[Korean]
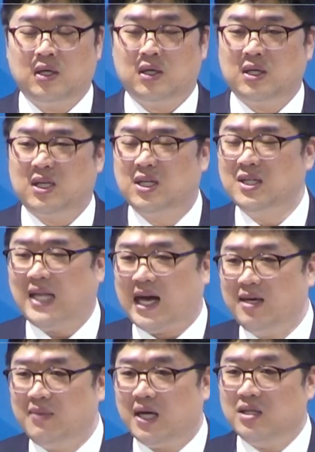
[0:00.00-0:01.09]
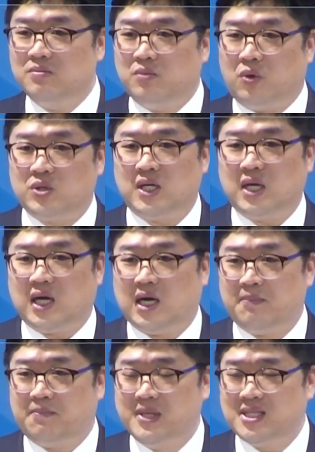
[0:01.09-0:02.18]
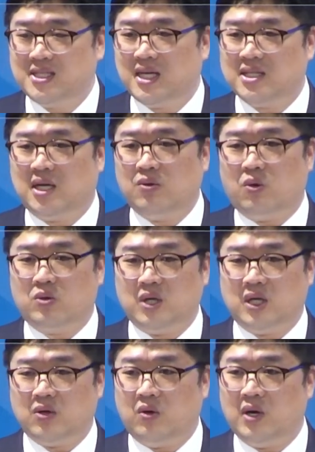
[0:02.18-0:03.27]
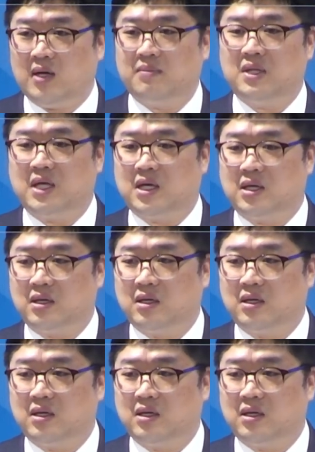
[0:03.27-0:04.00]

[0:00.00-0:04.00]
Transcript: 그 나이 많은 모세가 비스가 산 꼭대기에 올라갑니다.